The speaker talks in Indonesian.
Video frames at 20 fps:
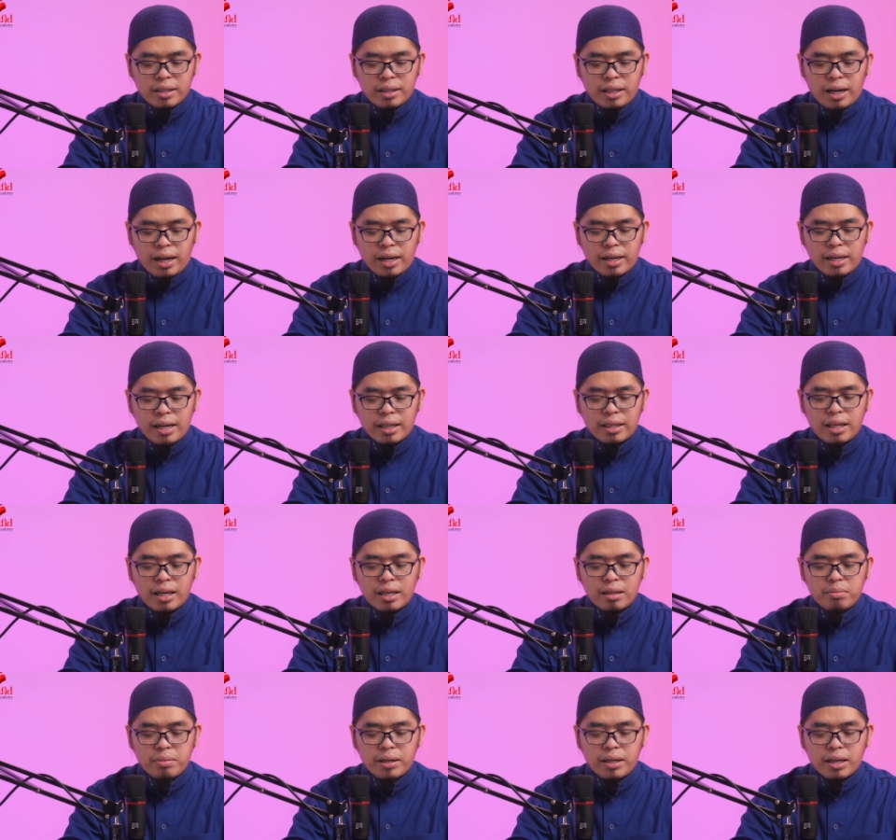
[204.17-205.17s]
Telah
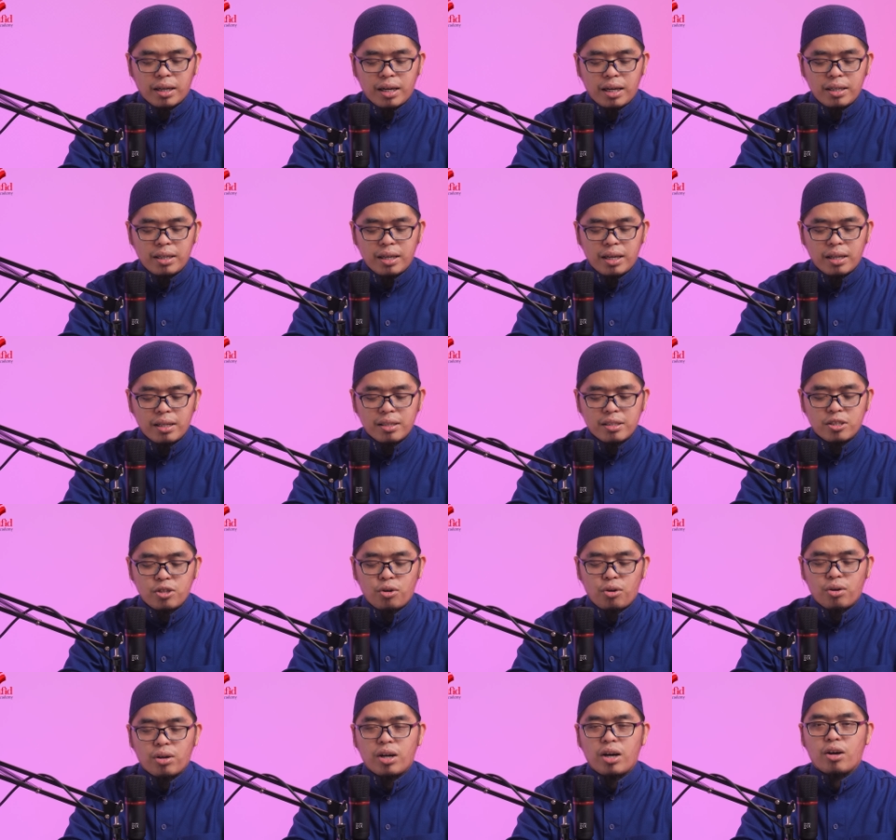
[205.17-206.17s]
datang kepada kalian
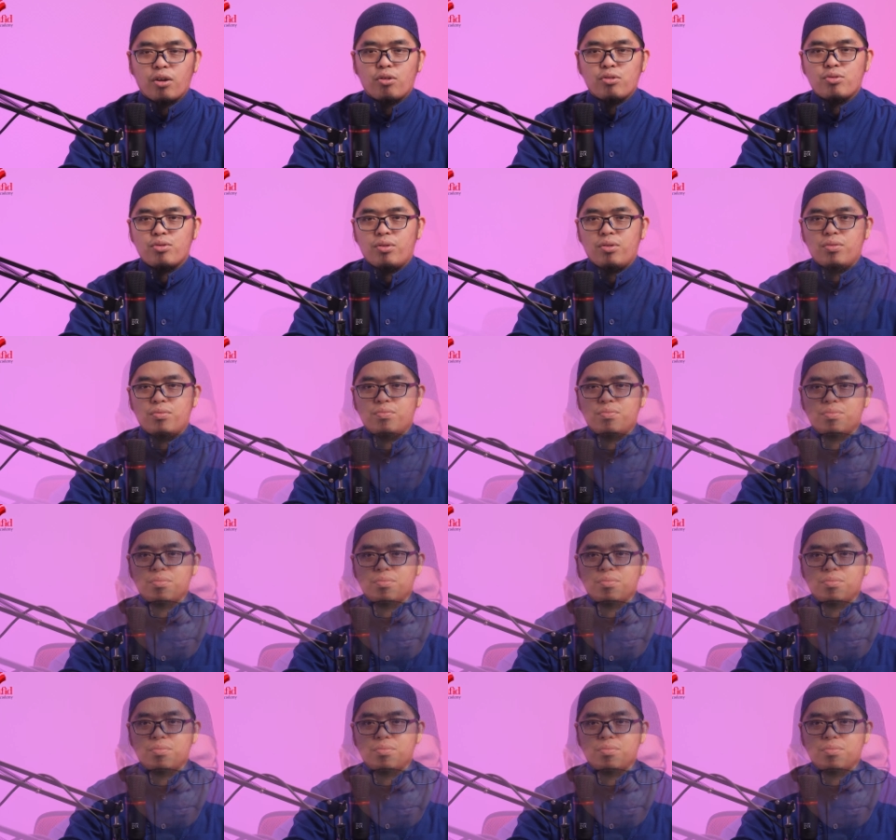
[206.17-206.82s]
seorang rasul.